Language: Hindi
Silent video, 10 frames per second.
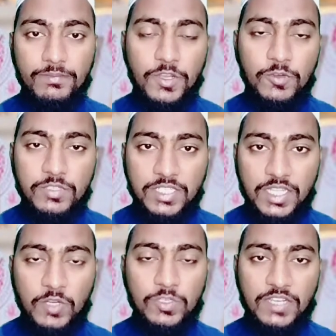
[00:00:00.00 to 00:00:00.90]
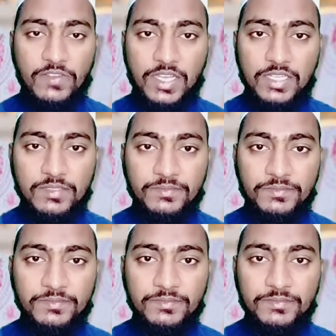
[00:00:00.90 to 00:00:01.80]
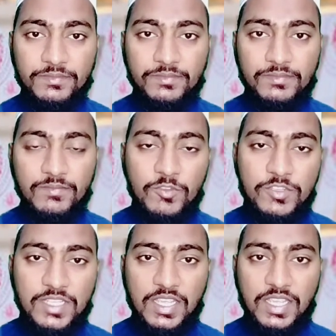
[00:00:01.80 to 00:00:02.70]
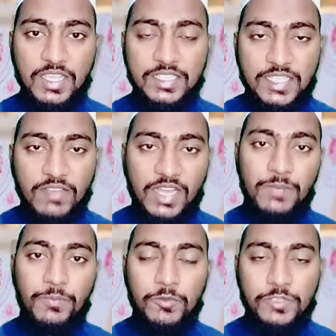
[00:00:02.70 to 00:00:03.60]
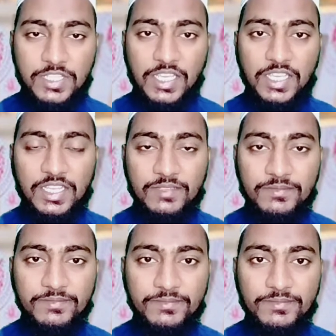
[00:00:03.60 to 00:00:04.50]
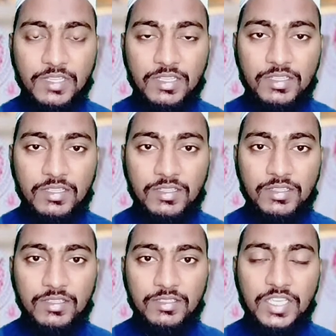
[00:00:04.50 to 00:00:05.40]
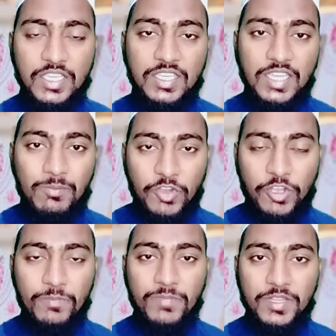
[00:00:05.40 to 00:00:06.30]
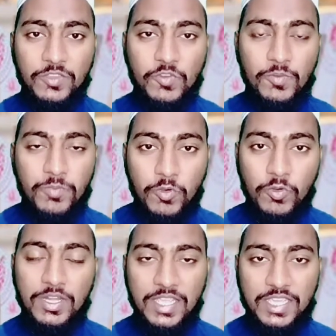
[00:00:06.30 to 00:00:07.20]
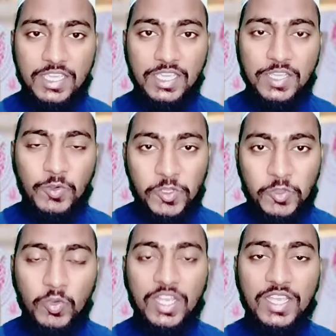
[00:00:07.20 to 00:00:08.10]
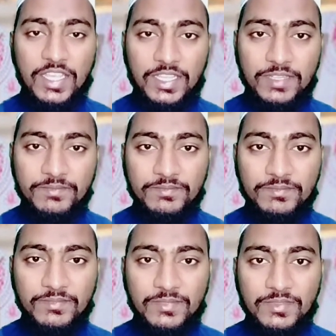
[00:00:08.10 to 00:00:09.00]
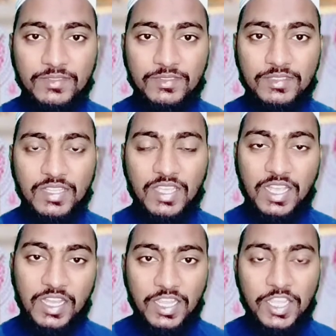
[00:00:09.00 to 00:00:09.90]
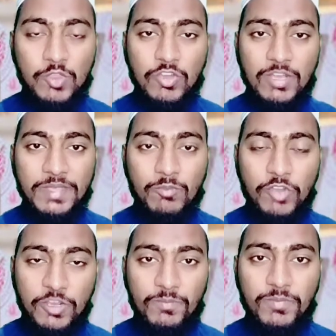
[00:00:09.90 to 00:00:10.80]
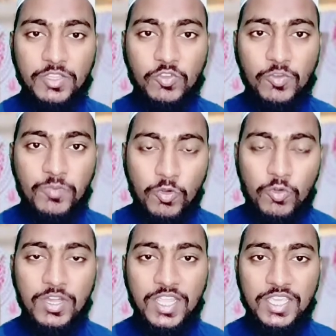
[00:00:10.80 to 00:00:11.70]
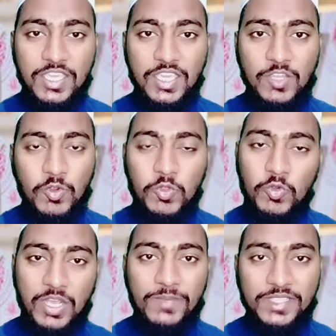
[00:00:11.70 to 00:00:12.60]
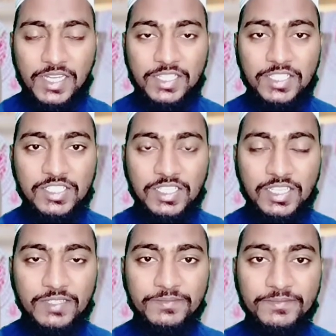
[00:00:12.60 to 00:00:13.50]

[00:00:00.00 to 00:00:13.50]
बहुत से नौजवान मुझसे एक सवाल पूछते हैं कि क्या मोहब्बत को भूलने की कोई दुआ है अगर है तो हमें मोहब्बत को भूलने की कोई दुआ बतला दीजिए